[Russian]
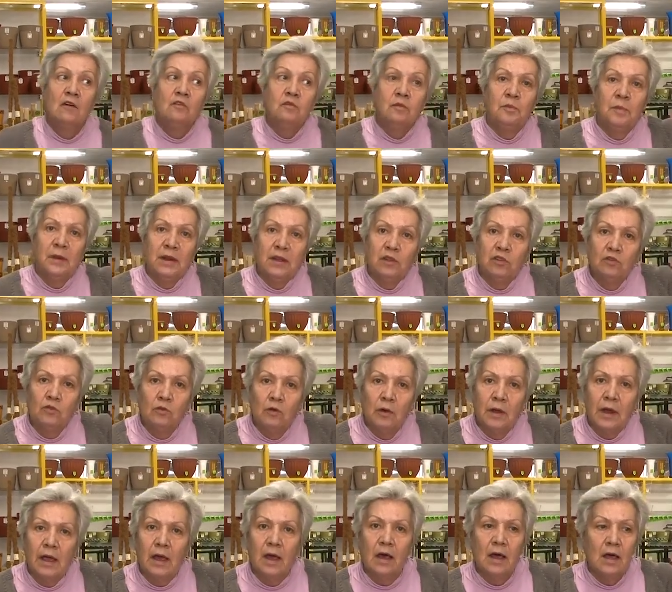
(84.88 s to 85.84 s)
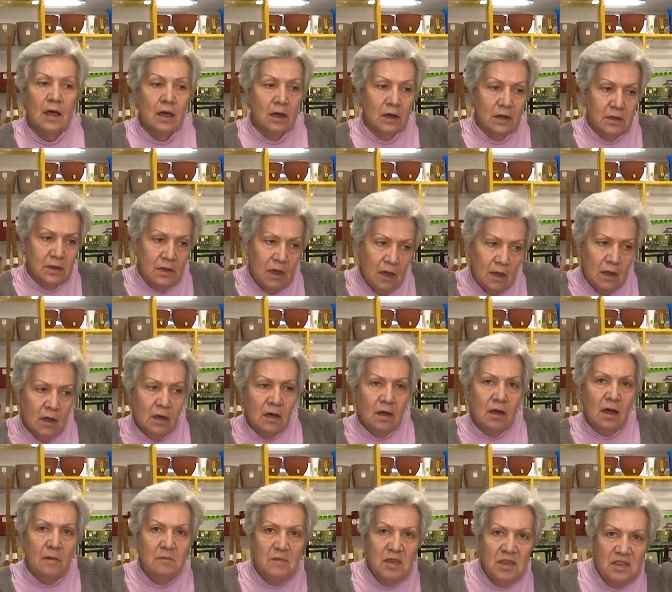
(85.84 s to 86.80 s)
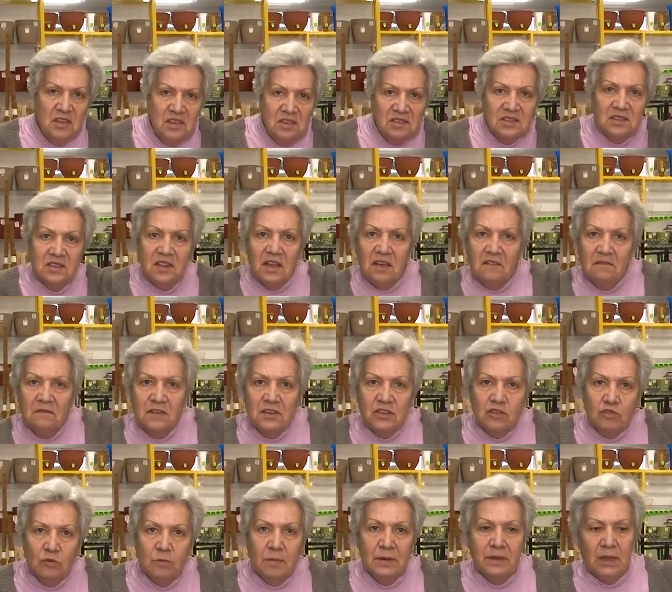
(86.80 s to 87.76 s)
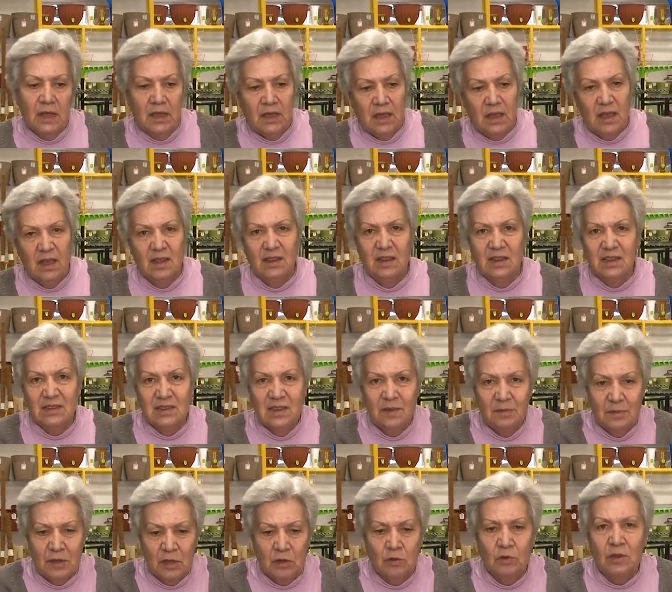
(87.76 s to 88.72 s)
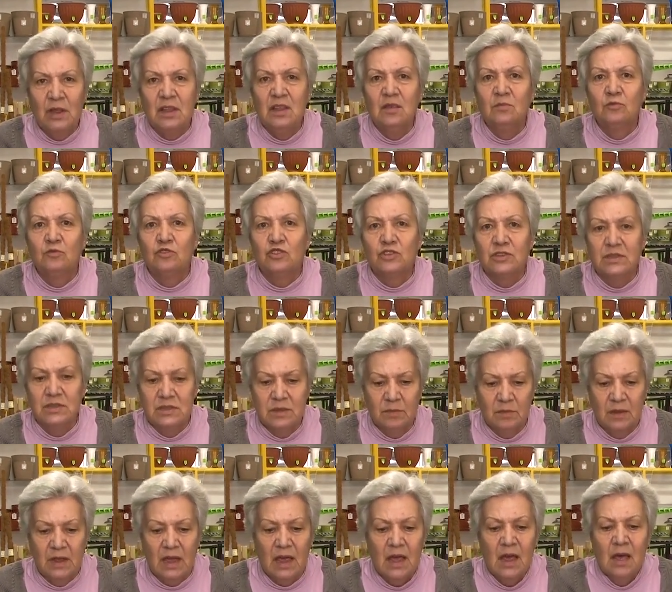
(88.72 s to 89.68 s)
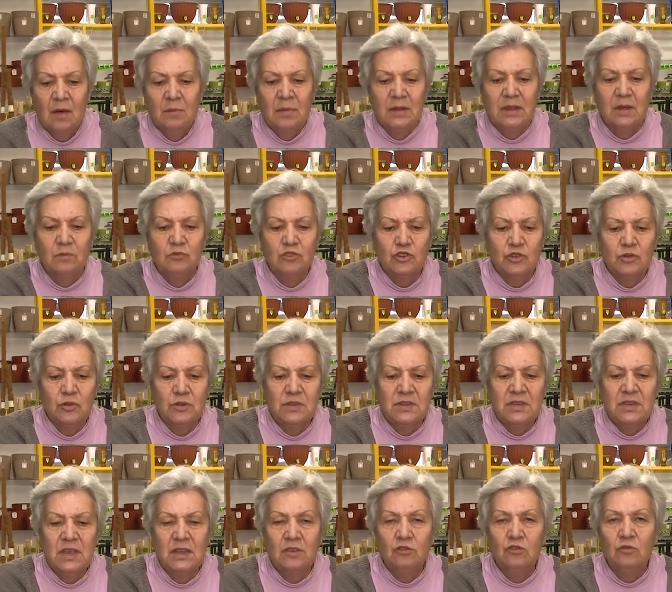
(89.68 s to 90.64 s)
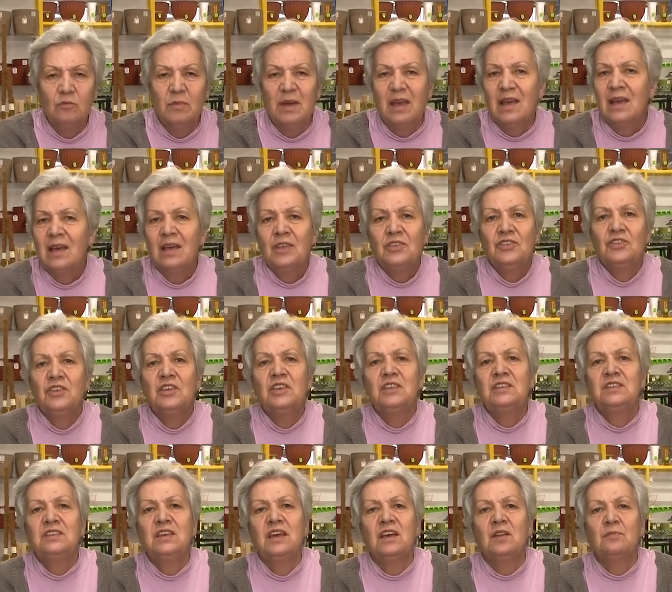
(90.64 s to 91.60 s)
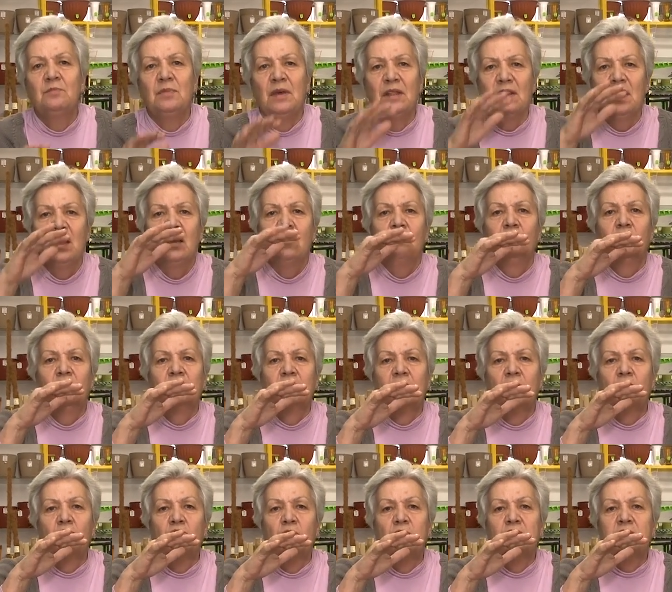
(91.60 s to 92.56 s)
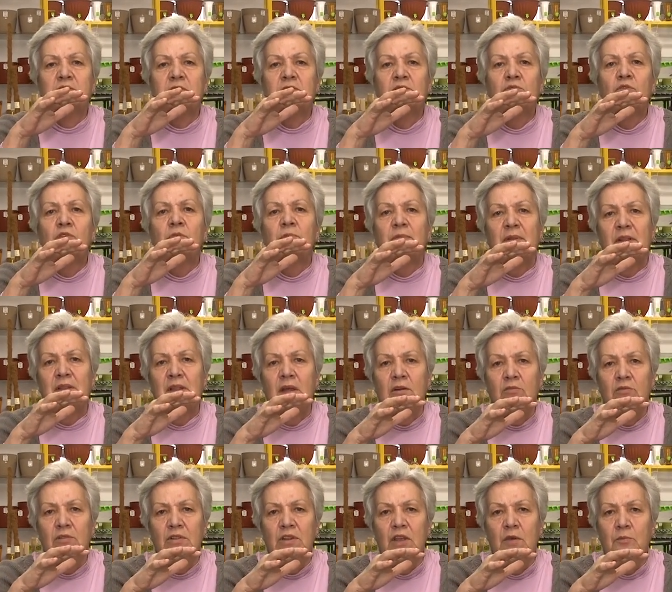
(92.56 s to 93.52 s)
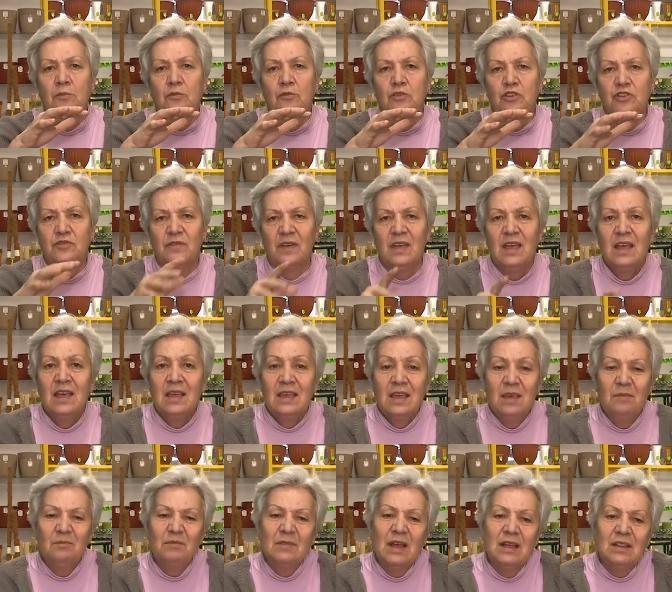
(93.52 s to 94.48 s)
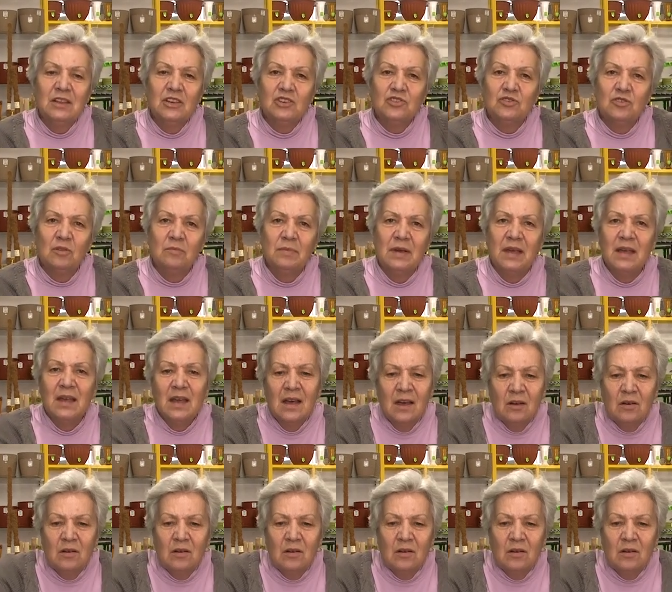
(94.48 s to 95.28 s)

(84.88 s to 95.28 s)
в предгорьях, где каменистые выступы такие. Насыпьте туда немножко земли, потому что что седумы не терпят вот такой слой плодородной почвы. Им надо, чтобы